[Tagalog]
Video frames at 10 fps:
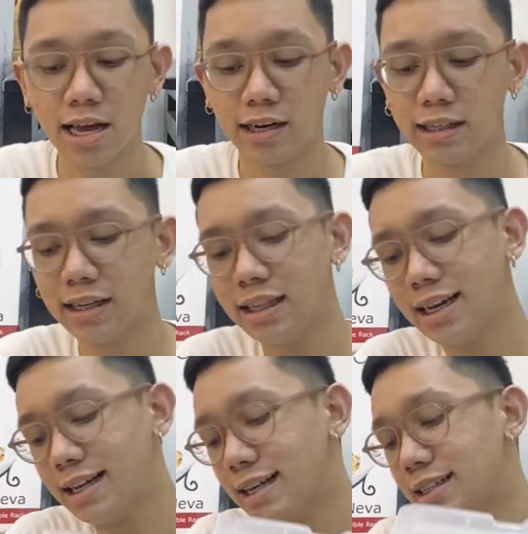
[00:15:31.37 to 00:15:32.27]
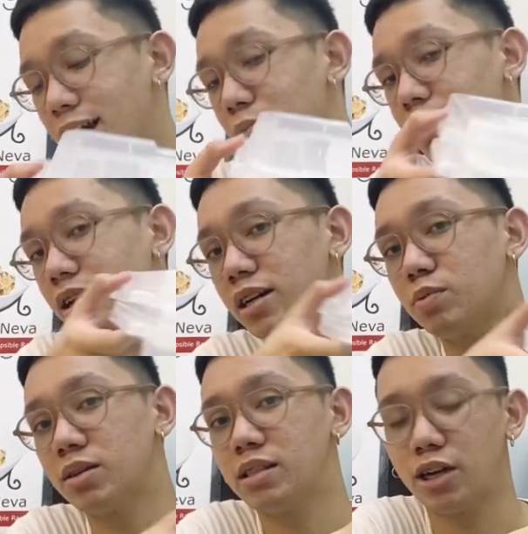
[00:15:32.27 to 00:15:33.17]
Nadagdagan kasi kami ng
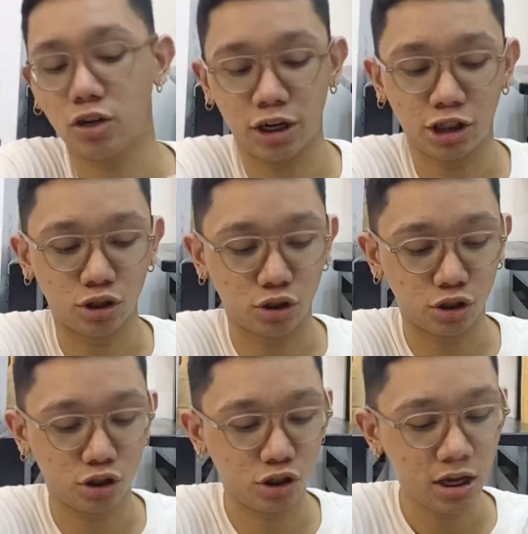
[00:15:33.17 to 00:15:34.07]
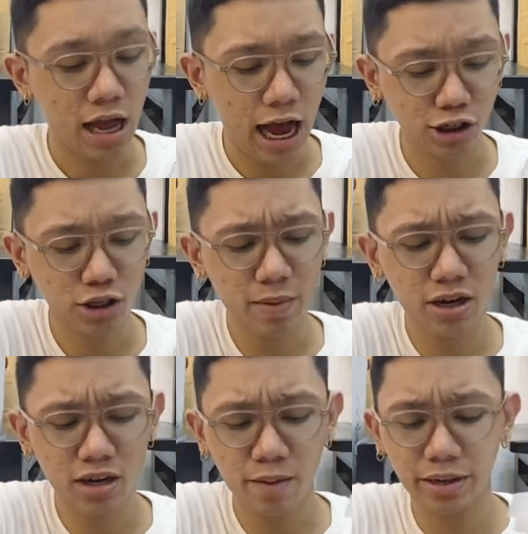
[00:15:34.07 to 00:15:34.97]
Christmas decorations. Actually,
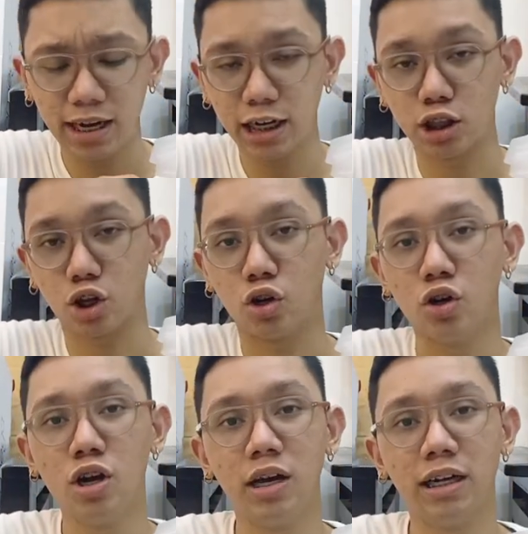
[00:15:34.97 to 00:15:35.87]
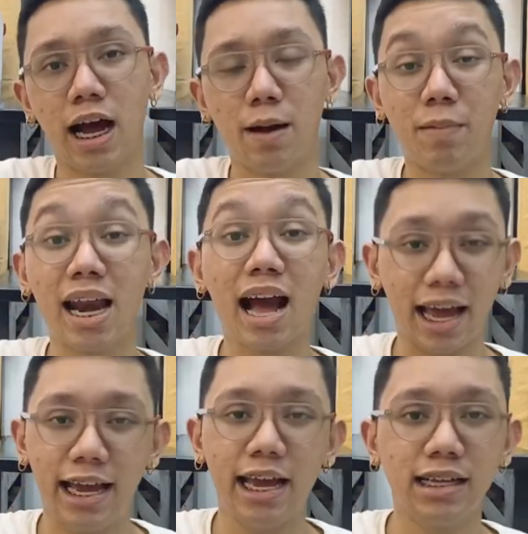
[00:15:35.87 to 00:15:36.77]
meron na kaming ganito na
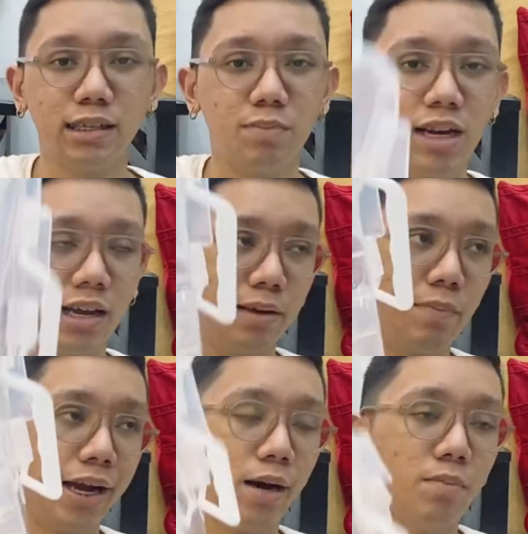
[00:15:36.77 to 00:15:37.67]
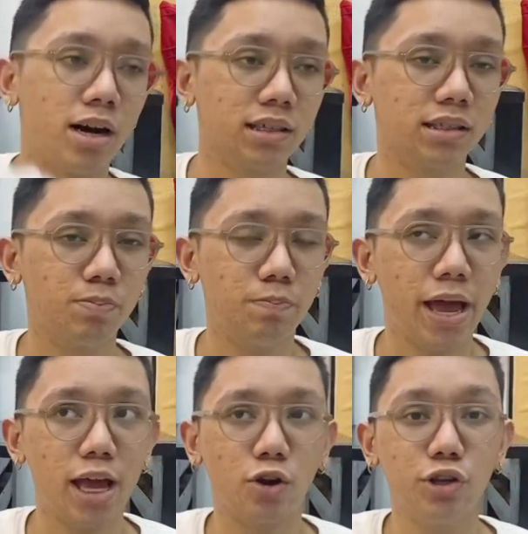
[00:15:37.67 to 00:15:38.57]
malaki, as in malaking mega box.
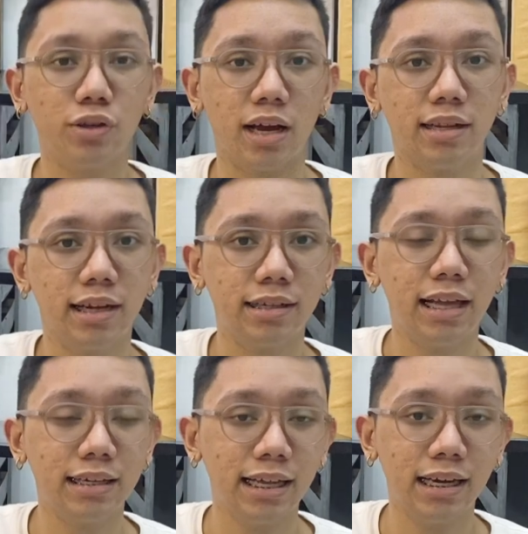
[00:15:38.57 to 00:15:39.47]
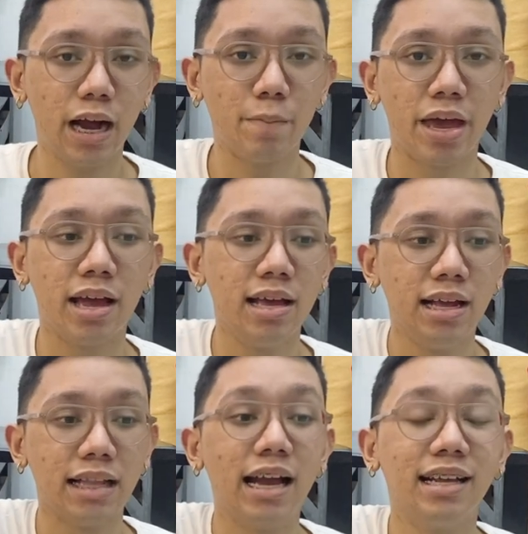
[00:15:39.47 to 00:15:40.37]
Pero yun nga, dagdag kami
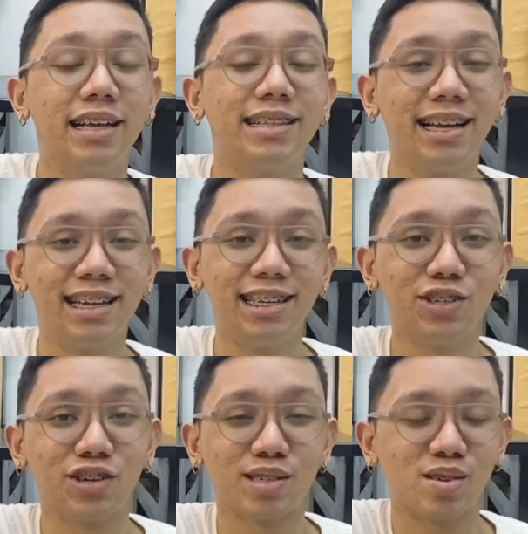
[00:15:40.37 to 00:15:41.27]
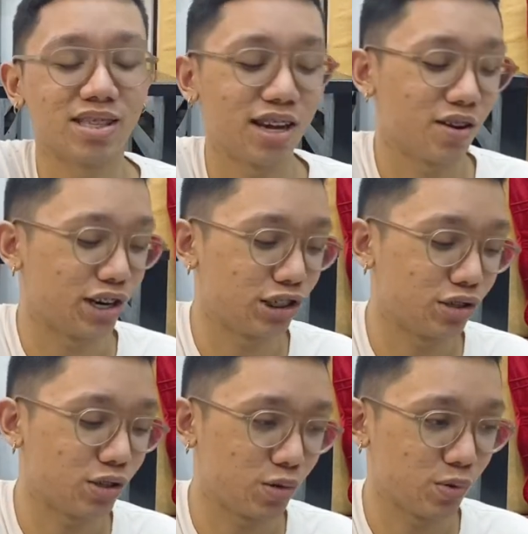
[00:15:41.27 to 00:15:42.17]
dahil nadagdagan din yung Christmas
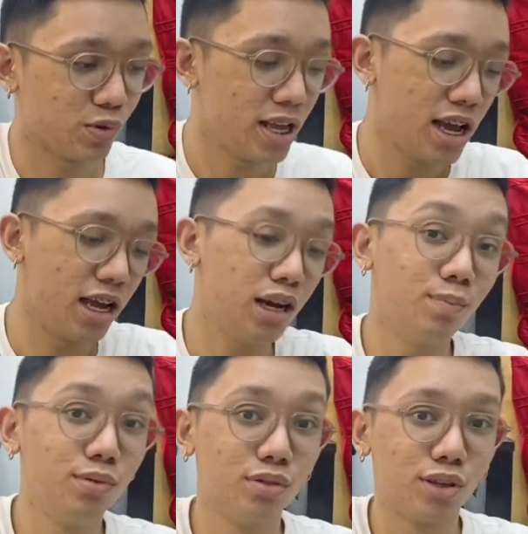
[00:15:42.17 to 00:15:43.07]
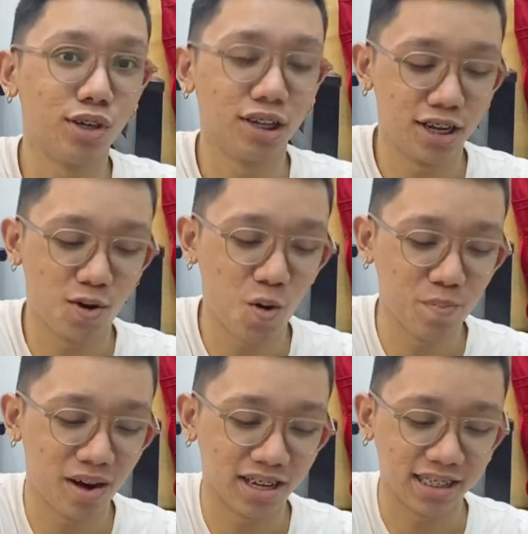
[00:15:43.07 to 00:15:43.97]
decoration. So, nabudol ng
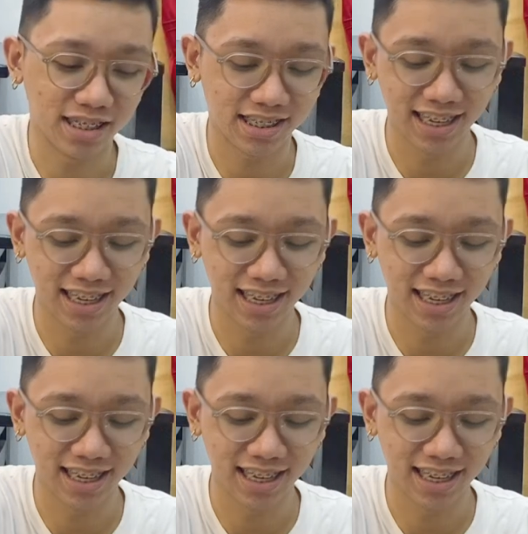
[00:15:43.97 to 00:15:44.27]
homebodies.